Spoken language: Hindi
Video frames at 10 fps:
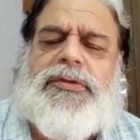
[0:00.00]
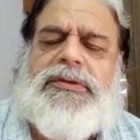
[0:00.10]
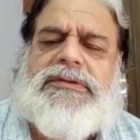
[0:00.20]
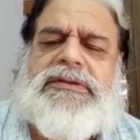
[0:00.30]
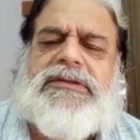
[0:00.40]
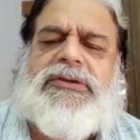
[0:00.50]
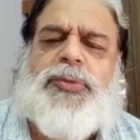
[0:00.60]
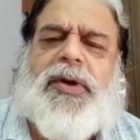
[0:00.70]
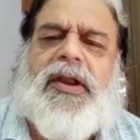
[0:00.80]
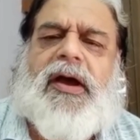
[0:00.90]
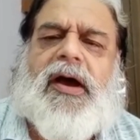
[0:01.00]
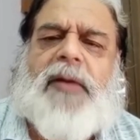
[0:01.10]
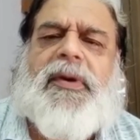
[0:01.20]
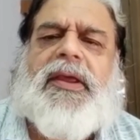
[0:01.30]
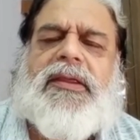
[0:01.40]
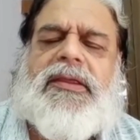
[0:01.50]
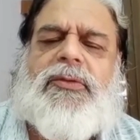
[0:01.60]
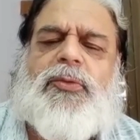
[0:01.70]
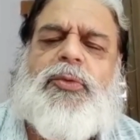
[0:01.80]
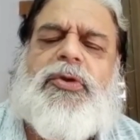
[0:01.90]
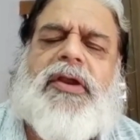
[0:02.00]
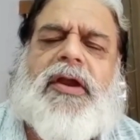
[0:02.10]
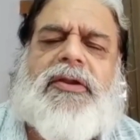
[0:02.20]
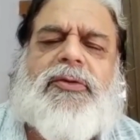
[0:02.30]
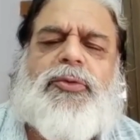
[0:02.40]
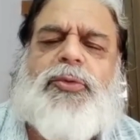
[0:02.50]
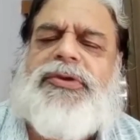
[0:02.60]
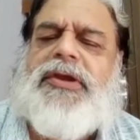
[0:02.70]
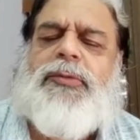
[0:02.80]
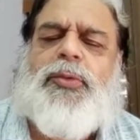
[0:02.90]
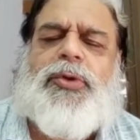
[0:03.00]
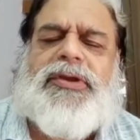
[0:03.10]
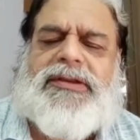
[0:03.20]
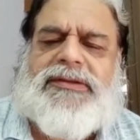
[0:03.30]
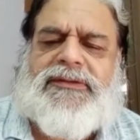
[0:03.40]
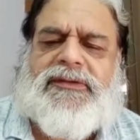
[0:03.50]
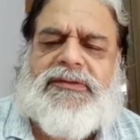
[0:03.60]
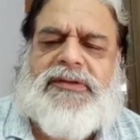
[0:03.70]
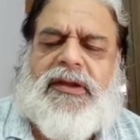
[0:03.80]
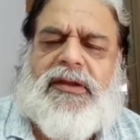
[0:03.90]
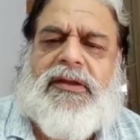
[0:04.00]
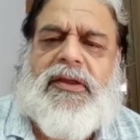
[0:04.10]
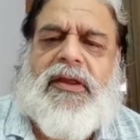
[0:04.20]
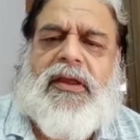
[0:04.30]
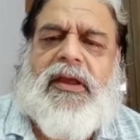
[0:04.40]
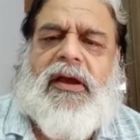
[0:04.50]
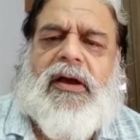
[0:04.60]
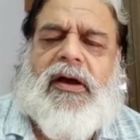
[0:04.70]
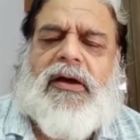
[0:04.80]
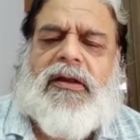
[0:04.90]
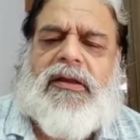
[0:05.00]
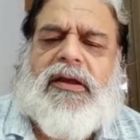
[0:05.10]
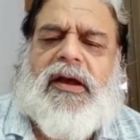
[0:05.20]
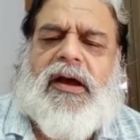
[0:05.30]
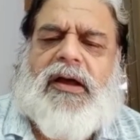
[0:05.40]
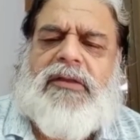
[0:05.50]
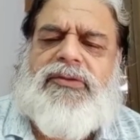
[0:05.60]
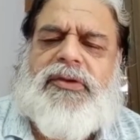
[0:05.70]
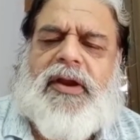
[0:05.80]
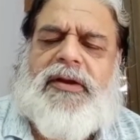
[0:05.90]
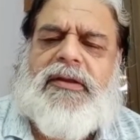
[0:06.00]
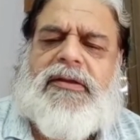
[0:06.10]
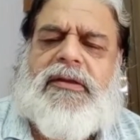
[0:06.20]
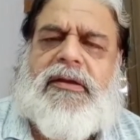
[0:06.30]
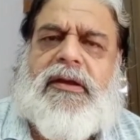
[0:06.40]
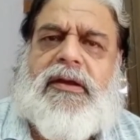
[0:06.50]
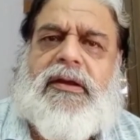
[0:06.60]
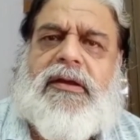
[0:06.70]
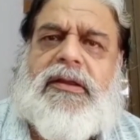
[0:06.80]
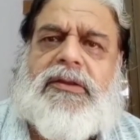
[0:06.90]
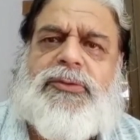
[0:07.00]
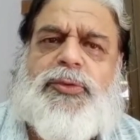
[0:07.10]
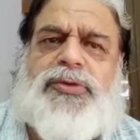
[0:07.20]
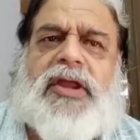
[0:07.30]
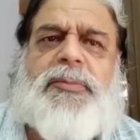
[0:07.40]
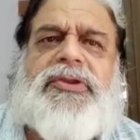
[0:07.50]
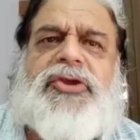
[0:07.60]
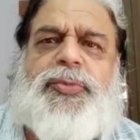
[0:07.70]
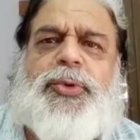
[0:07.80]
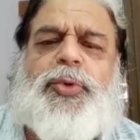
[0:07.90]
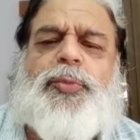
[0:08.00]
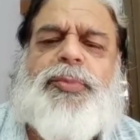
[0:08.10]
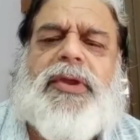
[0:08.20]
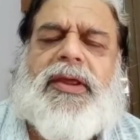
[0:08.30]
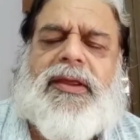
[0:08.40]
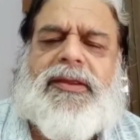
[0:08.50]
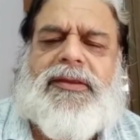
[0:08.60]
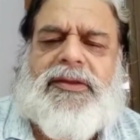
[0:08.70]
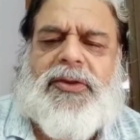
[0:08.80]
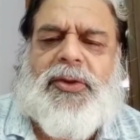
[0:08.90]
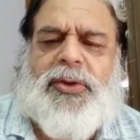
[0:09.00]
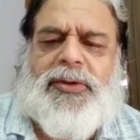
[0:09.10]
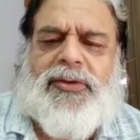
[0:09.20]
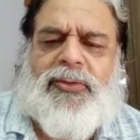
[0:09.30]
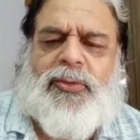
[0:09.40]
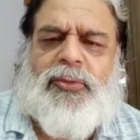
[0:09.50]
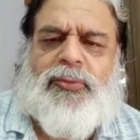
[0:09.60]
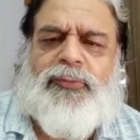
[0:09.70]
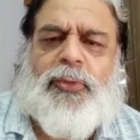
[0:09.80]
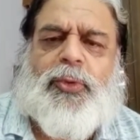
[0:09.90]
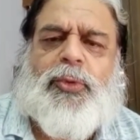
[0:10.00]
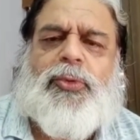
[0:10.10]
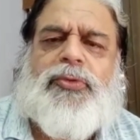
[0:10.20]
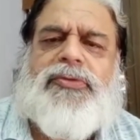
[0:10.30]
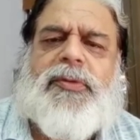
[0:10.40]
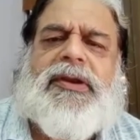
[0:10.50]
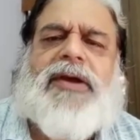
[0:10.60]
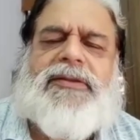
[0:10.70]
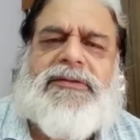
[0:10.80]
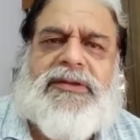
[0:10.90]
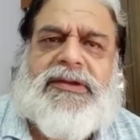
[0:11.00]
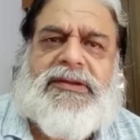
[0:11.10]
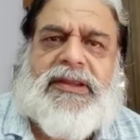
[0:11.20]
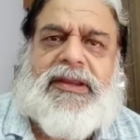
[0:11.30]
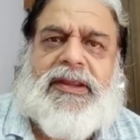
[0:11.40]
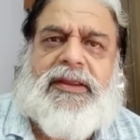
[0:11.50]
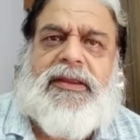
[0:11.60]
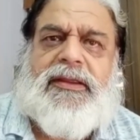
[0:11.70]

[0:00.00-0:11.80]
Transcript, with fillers: स्थिति दोबारा आ पाएगी उन्होंने नाटक को जो दिया वो कोई नहीं दे सकता और आज नाटक हिंदुस्तान में जिस भी रूप में है वो सवाल काजी जी की देन है